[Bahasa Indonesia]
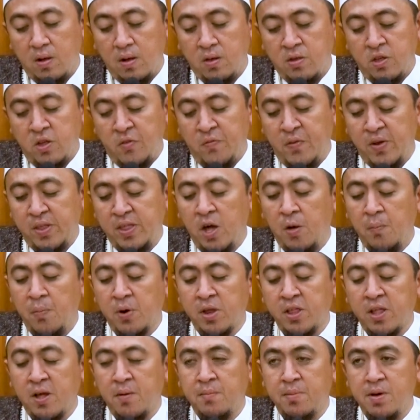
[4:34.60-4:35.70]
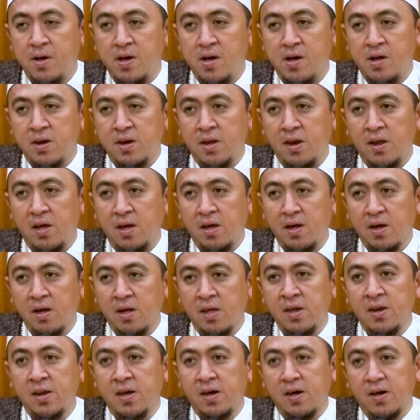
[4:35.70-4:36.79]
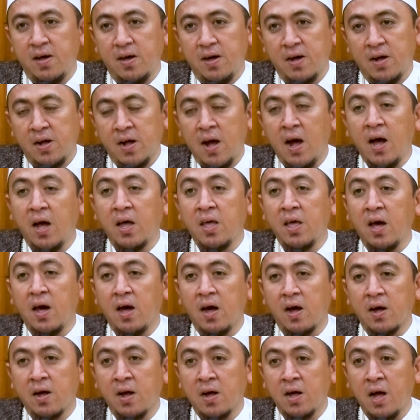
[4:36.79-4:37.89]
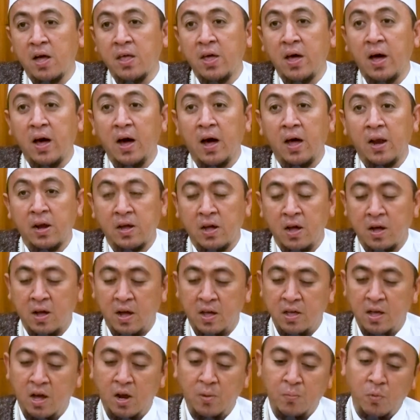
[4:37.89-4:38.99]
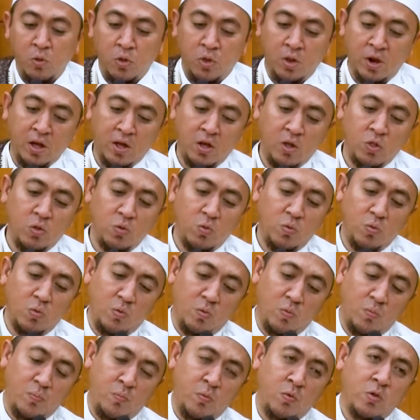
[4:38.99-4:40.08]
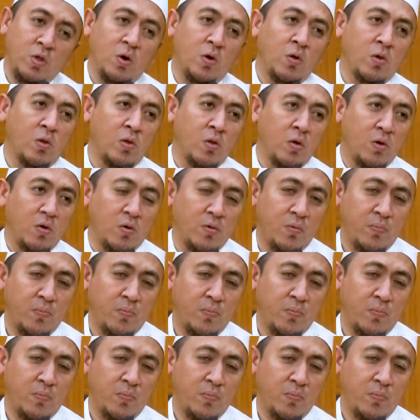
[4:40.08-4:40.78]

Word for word: Sifat yang pertama adalah gina, kaya, kekayaan. Kekayaan mutlak itu punya Allah.